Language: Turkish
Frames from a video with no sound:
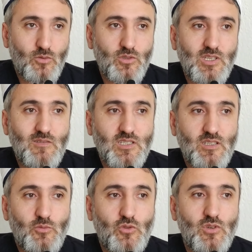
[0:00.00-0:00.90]
O
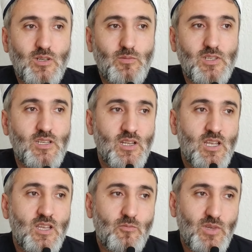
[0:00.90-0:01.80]
savaşla bütün kapılar
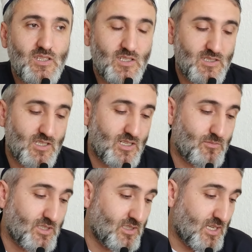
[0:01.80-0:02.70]
Mehdi
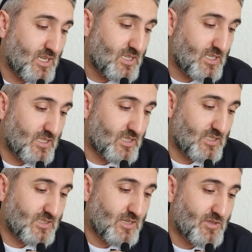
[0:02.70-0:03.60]
Aleyhisselam'ın e,
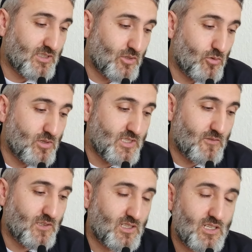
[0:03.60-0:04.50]
zamanda görülecek
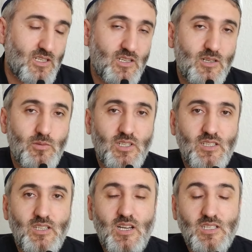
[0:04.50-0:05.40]
fitnelerin
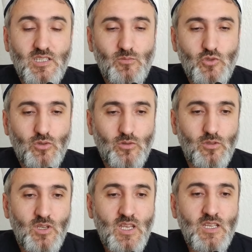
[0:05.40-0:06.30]
kapıları açılmış oldu.